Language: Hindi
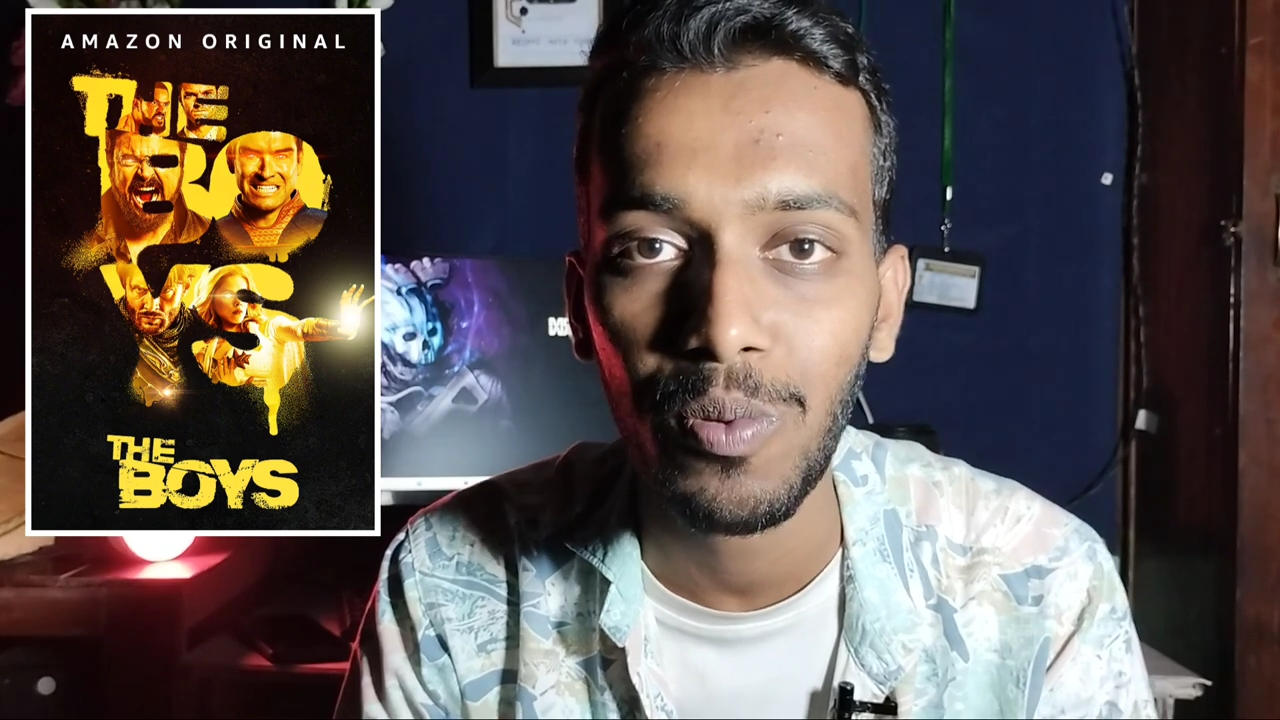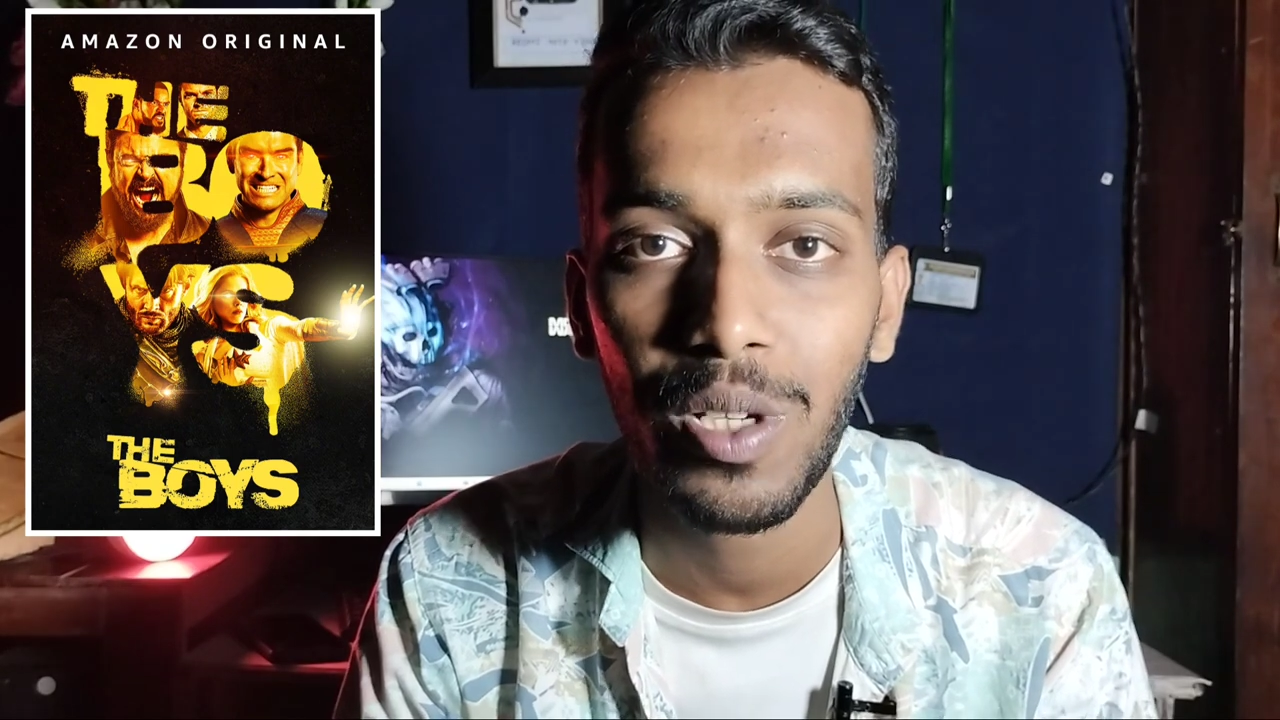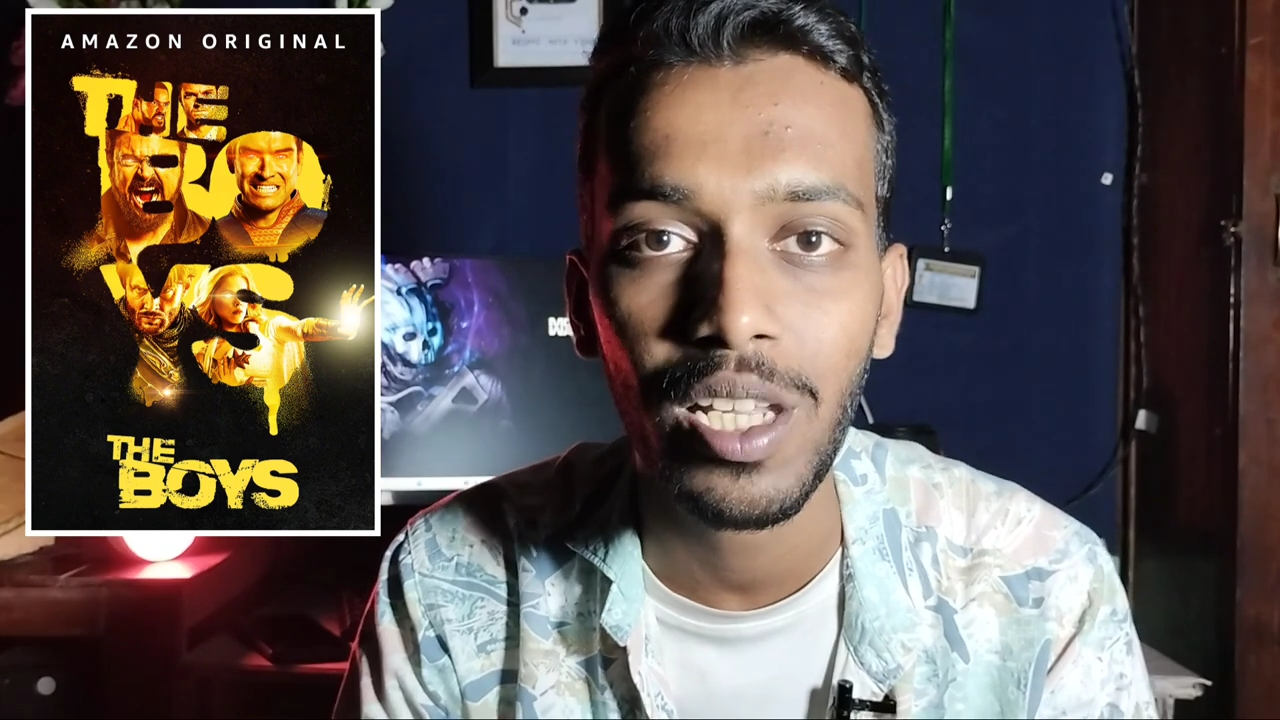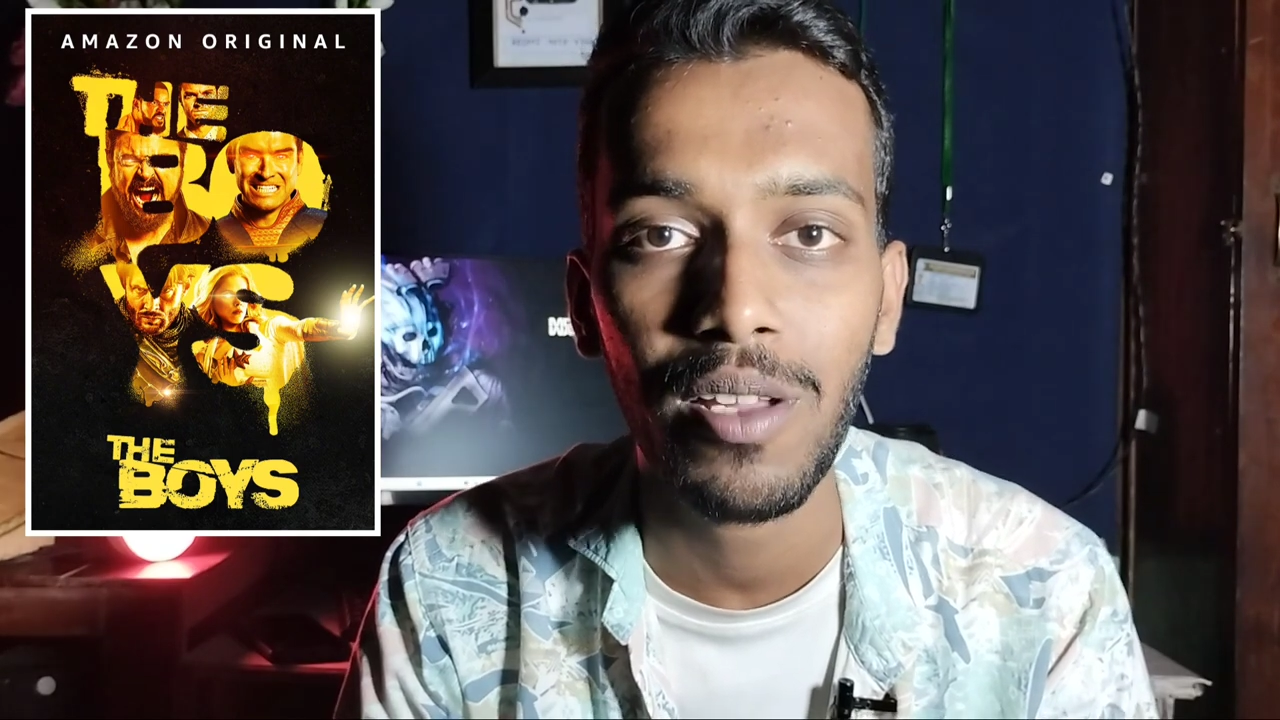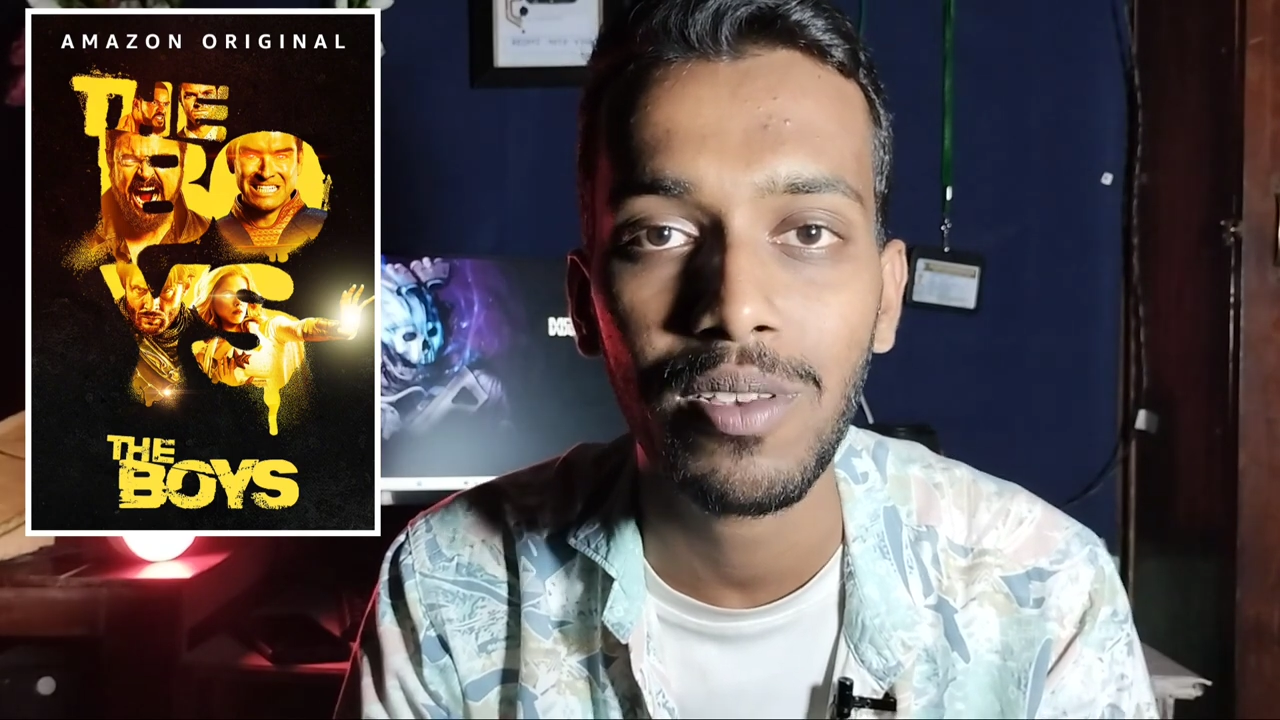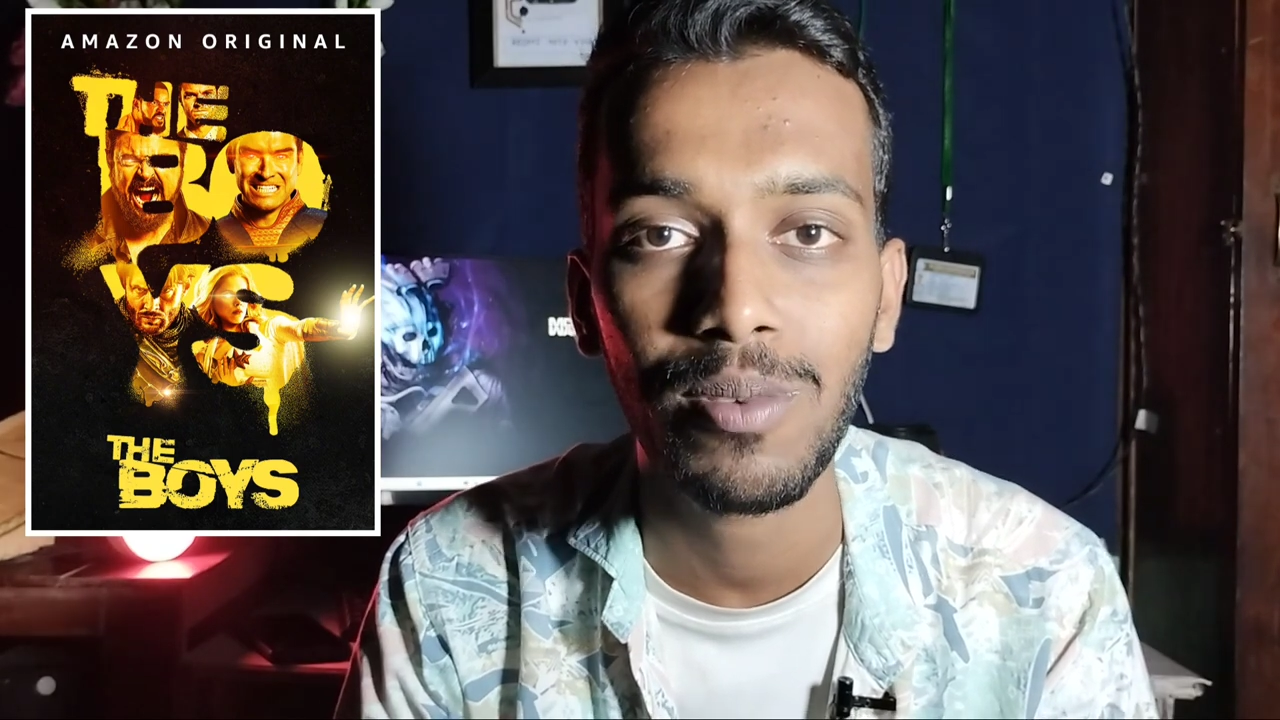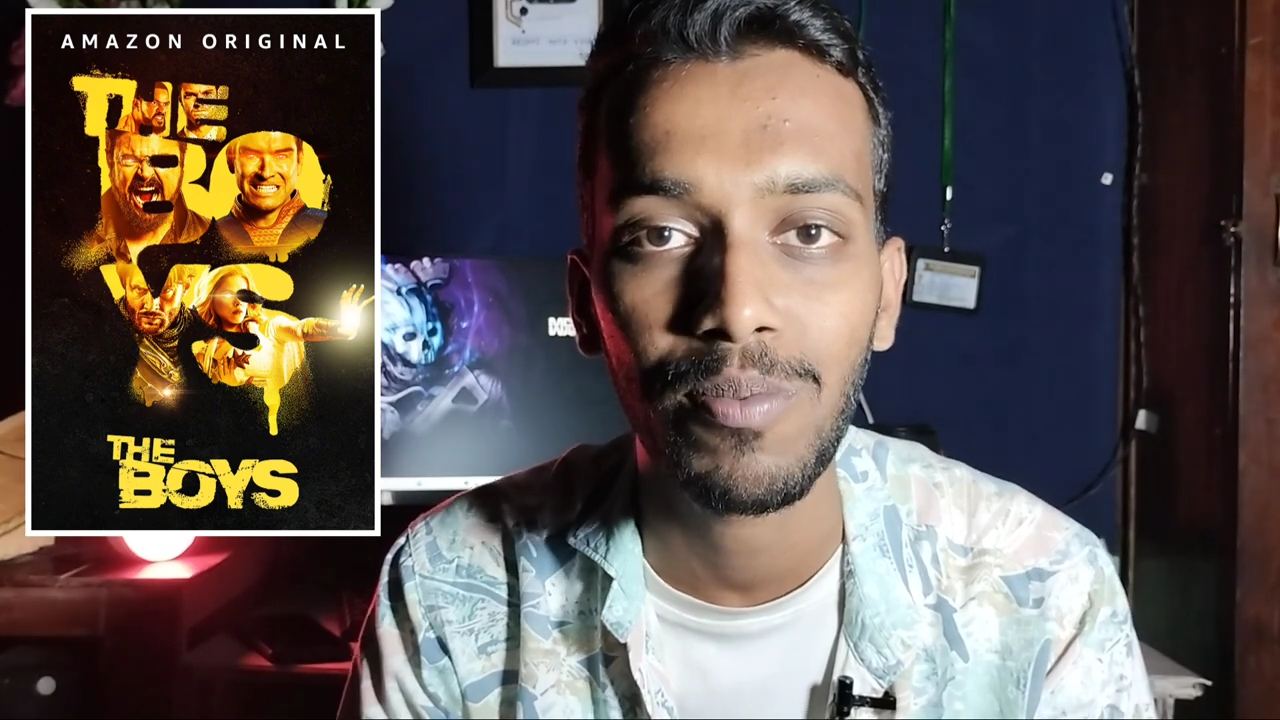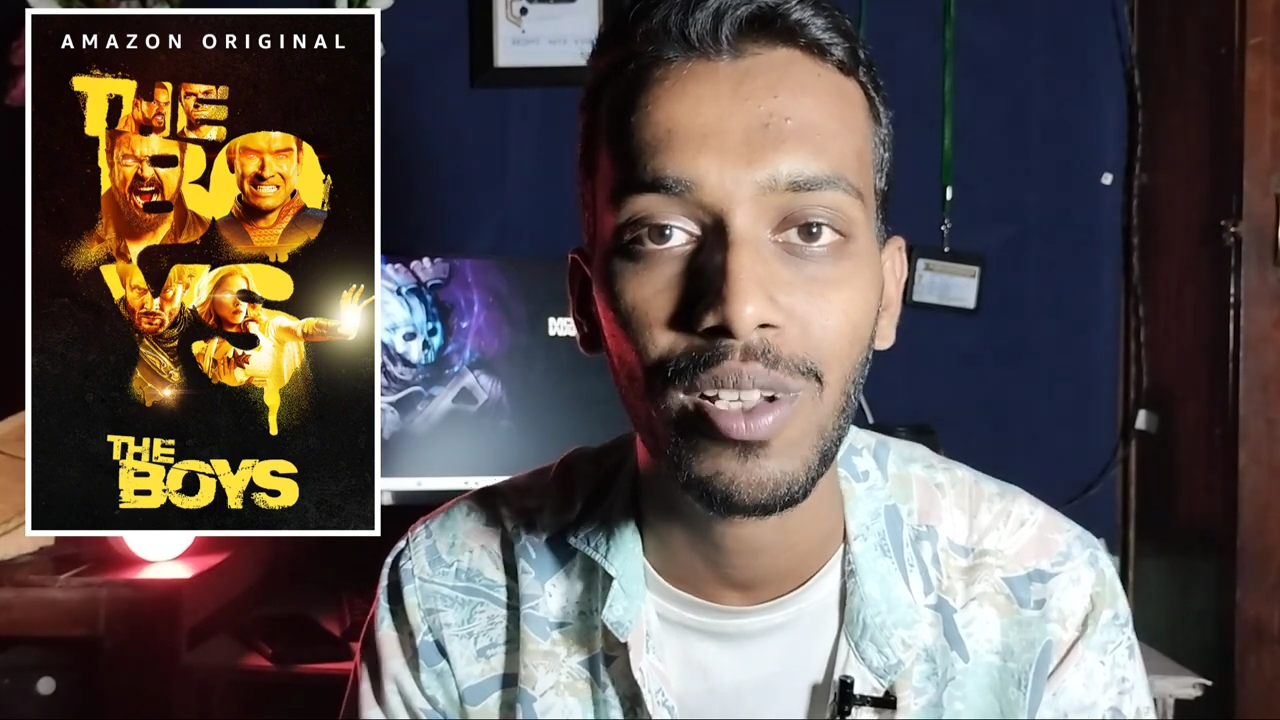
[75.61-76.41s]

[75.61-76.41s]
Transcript: तो फिर ये